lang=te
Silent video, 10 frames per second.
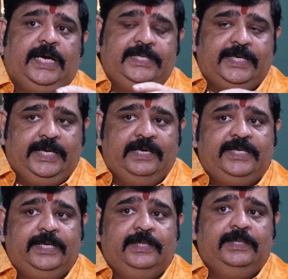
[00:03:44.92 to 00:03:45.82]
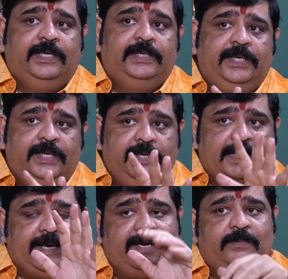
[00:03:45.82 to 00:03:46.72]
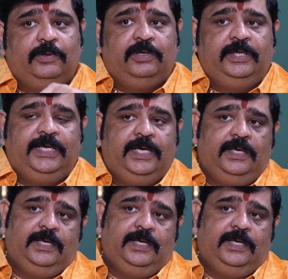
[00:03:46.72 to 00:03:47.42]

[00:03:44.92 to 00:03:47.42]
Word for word: అయితే అక్కడ ఏం జరిగింది అంటే లెహంగా హోటల్ అని